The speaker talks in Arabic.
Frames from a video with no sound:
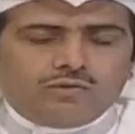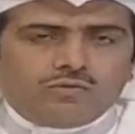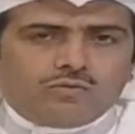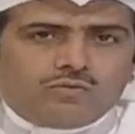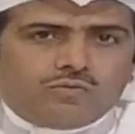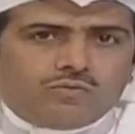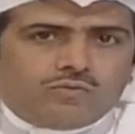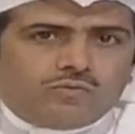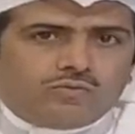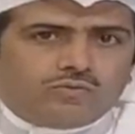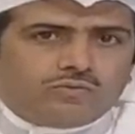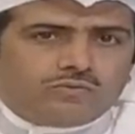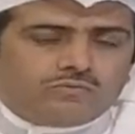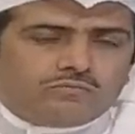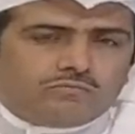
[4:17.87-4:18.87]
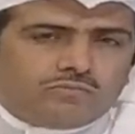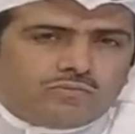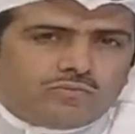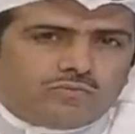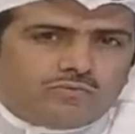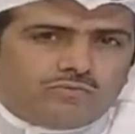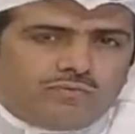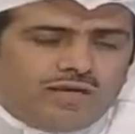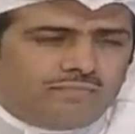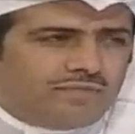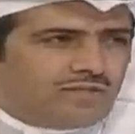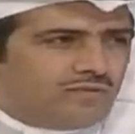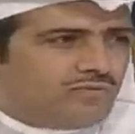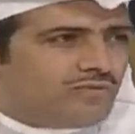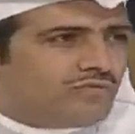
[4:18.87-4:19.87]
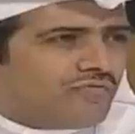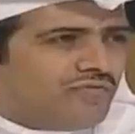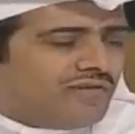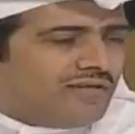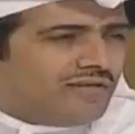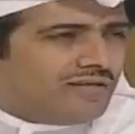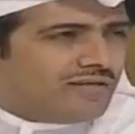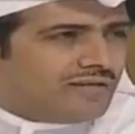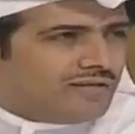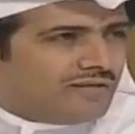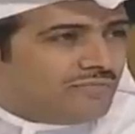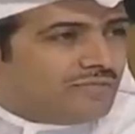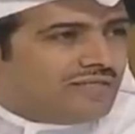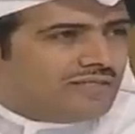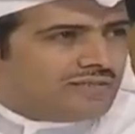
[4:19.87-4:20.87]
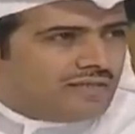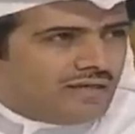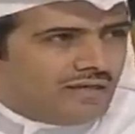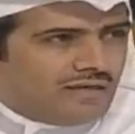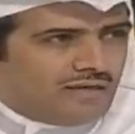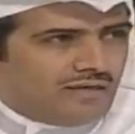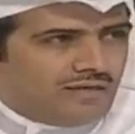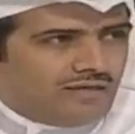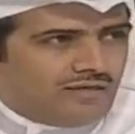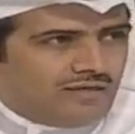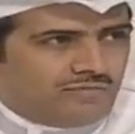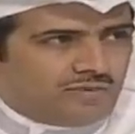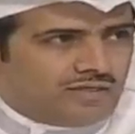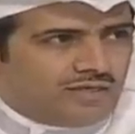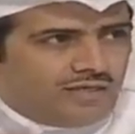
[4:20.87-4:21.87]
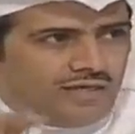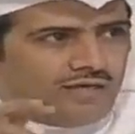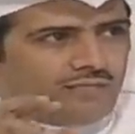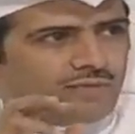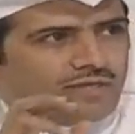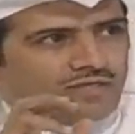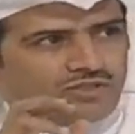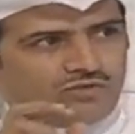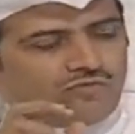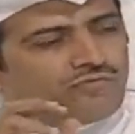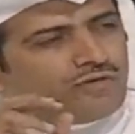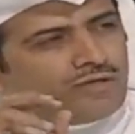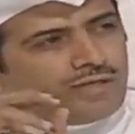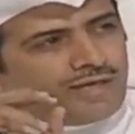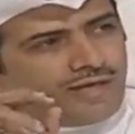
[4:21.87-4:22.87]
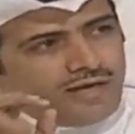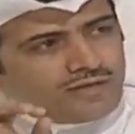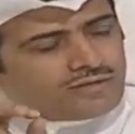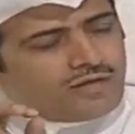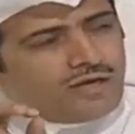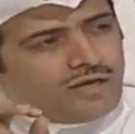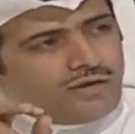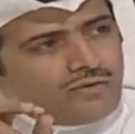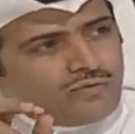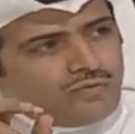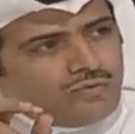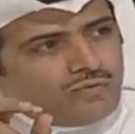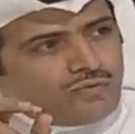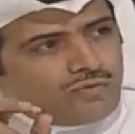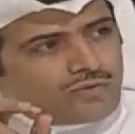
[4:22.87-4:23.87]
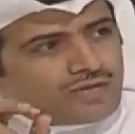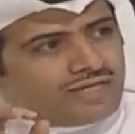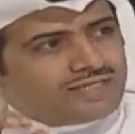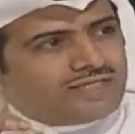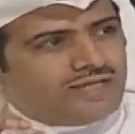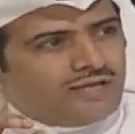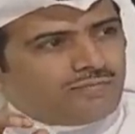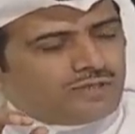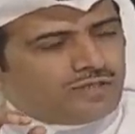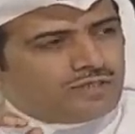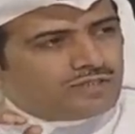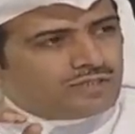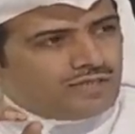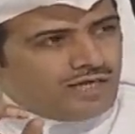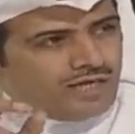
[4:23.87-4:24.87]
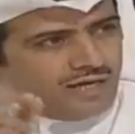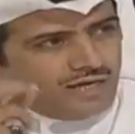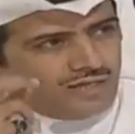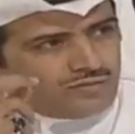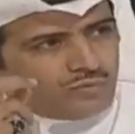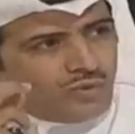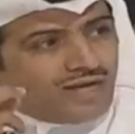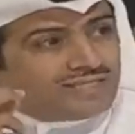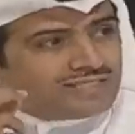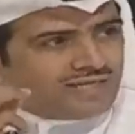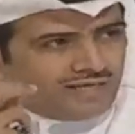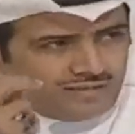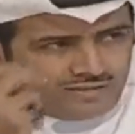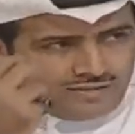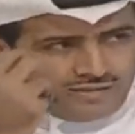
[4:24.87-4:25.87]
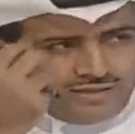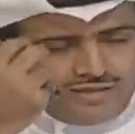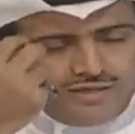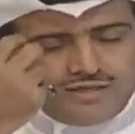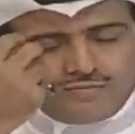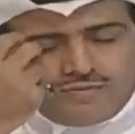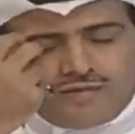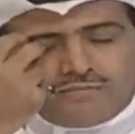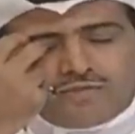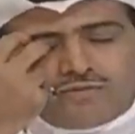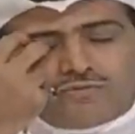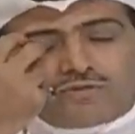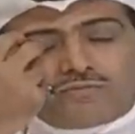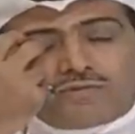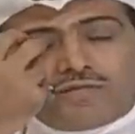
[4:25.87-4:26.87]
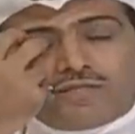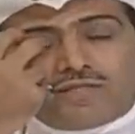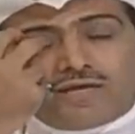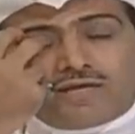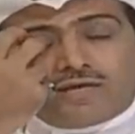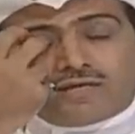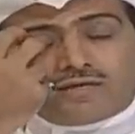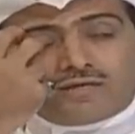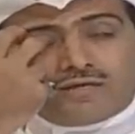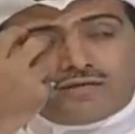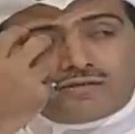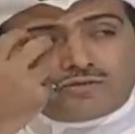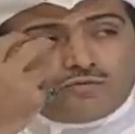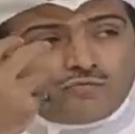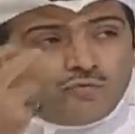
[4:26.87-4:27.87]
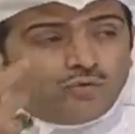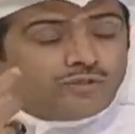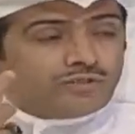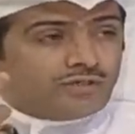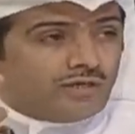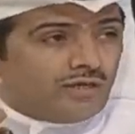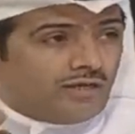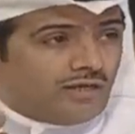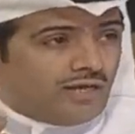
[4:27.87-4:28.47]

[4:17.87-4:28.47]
ومحمد نور فيه آه، ميزة يمكن قلبه يشوف اللي أعطى وقدم للاتحاد وأسعد محمد نور يمكن ذكر طفولته